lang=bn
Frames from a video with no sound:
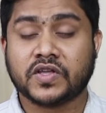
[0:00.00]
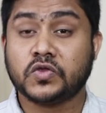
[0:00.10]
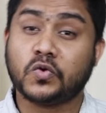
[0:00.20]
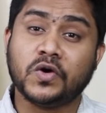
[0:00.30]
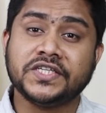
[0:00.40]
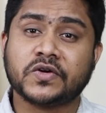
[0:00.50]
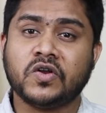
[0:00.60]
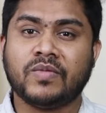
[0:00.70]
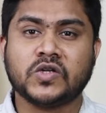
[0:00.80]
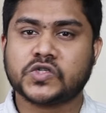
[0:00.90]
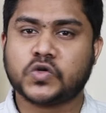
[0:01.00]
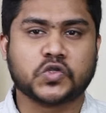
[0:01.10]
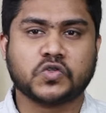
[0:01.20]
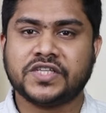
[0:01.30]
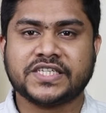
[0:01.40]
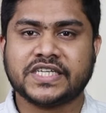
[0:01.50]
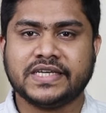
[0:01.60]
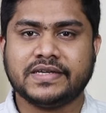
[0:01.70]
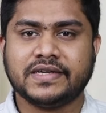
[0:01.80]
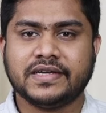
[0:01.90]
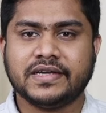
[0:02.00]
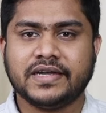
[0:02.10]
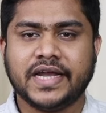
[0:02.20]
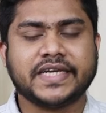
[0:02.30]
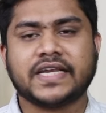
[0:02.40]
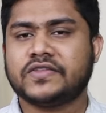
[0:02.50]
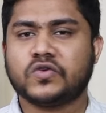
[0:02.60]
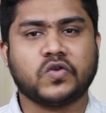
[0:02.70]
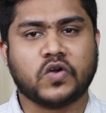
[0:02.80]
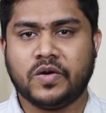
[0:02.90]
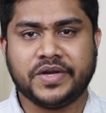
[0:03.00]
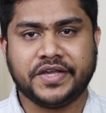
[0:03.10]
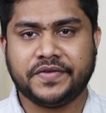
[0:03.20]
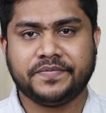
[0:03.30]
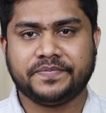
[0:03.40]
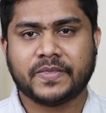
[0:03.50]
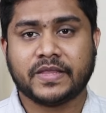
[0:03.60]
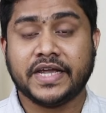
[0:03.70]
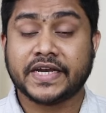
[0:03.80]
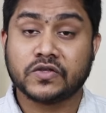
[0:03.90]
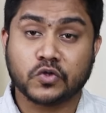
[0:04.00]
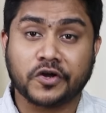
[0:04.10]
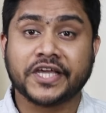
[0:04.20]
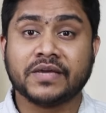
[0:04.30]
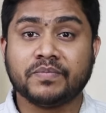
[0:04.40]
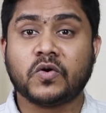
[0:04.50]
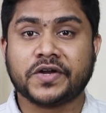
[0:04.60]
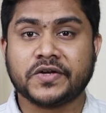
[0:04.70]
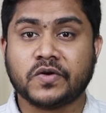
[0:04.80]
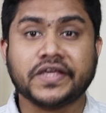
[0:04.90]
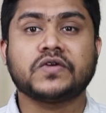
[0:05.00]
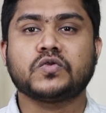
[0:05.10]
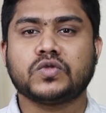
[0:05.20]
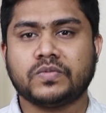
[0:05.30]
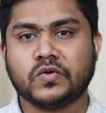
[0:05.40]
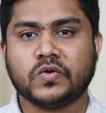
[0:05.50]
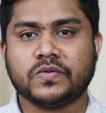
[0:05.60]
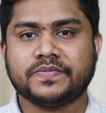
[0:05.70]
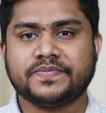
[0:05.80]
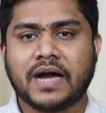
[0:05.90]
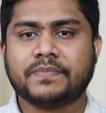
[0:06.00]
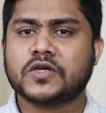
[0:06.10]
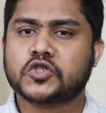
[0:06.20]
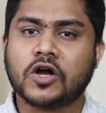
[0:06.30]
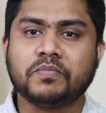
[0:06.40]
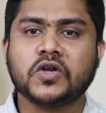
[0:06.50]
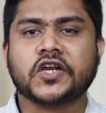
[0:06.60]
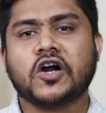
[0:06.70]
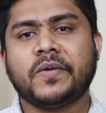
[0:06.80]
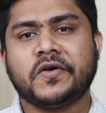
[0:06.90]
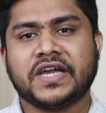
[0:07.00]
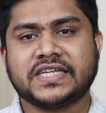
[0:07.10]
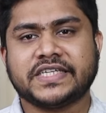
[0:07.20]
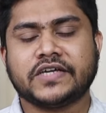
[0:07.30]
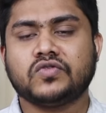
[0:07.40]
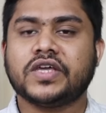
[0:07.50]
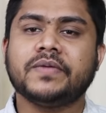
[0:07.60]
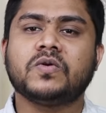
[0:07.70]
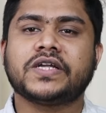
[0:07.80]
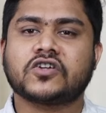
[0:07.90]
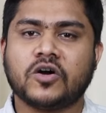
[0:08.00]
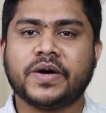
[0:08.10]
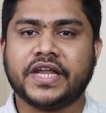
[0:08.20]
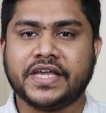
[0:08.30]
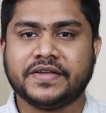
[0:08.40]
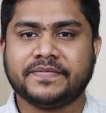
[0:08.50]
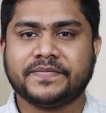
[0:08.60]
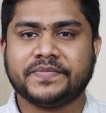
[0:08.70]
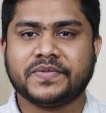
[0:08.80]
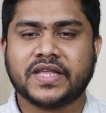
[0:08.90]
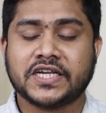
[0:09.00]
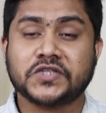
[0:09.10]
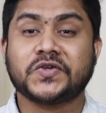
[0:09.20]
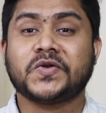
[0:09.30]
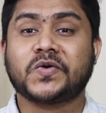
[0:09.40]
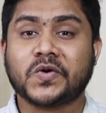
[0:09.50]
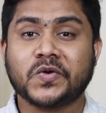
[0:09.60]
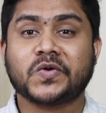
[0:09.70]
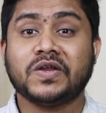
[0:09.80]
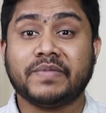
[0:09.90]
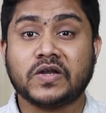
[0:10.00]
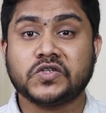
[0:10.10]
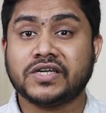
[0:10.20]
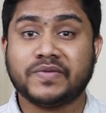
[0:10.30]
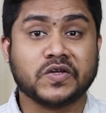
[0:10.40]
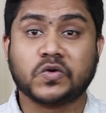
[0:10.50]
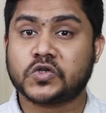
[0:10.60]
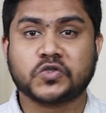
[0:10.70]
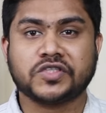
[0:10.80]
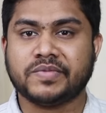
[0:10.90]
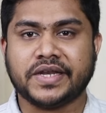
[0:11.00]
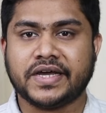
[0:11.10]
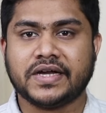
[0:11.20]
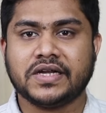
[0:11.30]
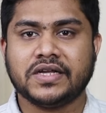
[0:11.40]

কিন্তু ওই যে কোনো মানুষকে কষ্ট দিয়েছেন এটার কিন্তু কোনো ক্ষমা নেই এটা কিন্তু অনেক ইম্পর্টেন্ট অনেক গুরুত্বপূর্ণ আপনার সব ভুলের ক্ষমা হয়ে গেছে কিন্তু এই ভুলটার ক্ষমা নেই সেজন্য কখনো কোনো মানুষের মনে কষ্ট দিবেন না